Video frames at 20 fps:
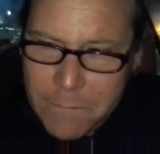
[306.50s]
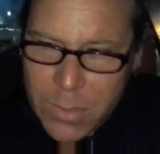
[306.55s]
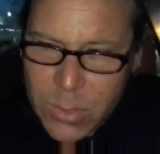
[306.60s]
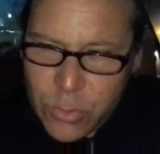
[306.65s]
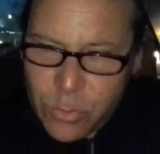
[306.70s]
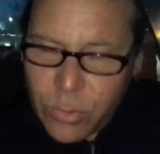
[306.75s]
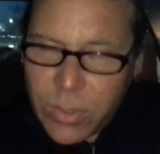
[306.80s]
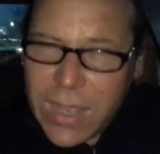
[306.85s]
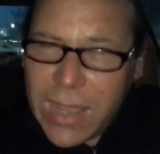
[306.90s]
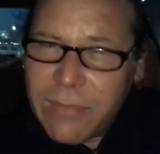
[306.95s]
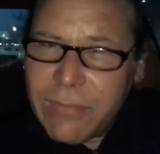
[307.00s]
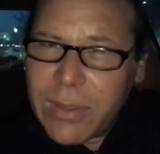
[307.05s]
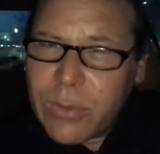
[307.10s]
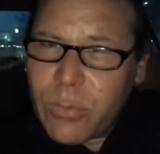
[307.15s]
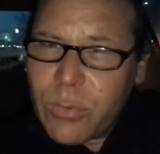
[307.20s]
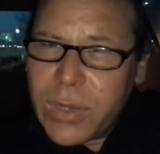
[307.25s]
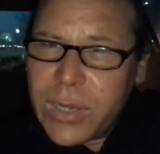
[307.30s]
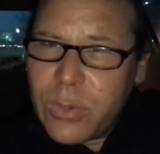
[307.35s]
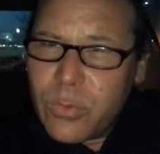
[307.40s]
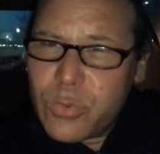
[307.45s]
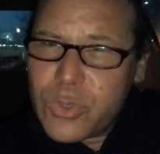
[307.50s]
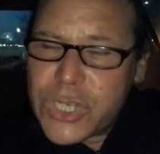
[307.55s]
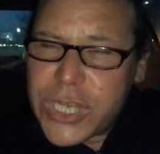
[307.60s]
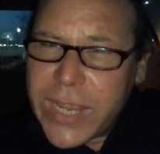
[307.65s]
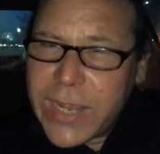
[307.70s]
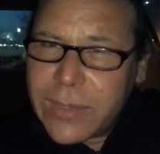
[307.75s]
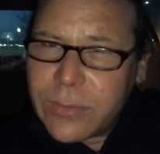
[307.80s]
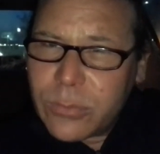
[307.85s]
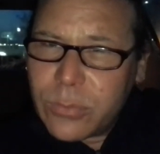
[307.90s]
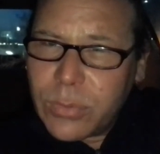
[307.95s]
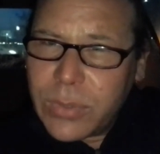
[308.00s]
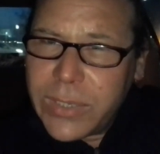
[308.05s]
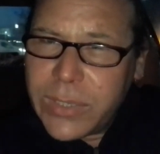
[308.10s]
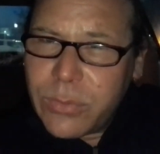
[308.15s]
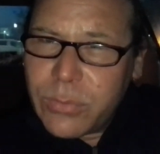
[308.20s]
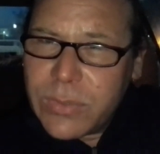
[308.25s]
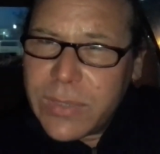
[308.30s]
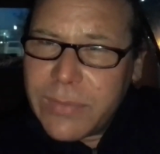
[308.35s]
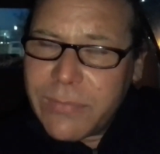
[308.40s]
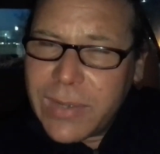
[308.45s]
giocava con le lucertole,
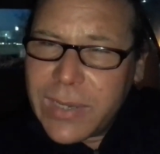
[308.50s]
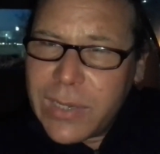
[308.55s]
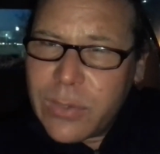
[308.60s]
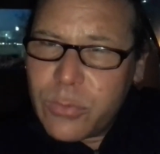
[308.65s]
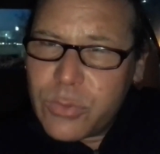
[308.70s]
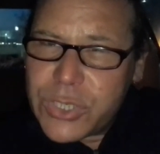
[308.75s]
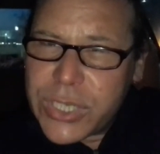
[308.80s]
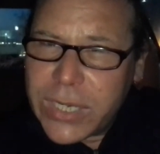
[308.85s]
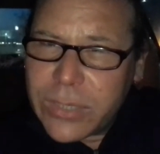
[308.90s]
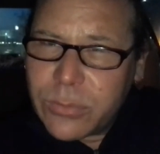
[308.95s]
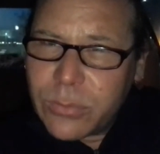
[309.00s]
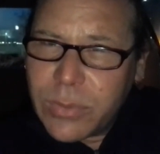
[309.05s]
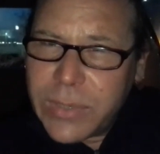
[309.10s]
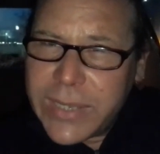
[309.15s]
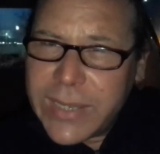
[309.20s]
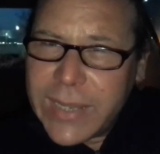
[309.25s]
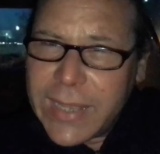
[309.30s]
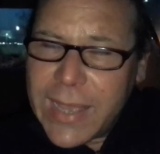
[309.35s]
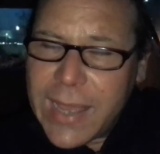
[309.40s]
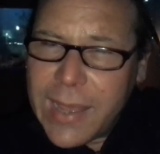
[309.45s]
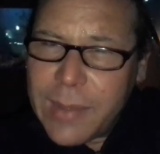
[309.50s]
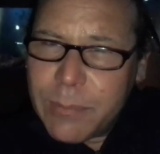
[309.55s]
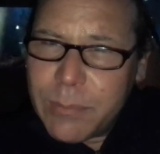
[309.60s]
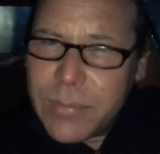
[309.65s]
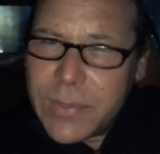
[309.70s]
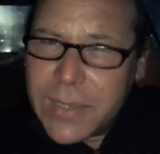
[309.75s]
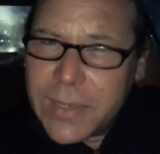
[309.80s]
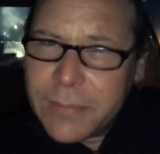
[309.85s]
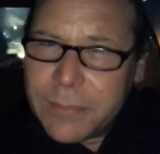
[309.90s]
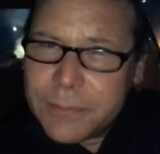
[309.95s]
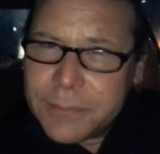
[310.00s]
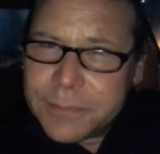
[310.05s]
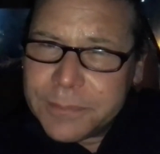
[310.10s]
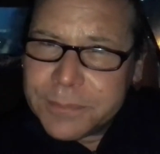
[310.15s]
chiudeva le lucertole in gabbia.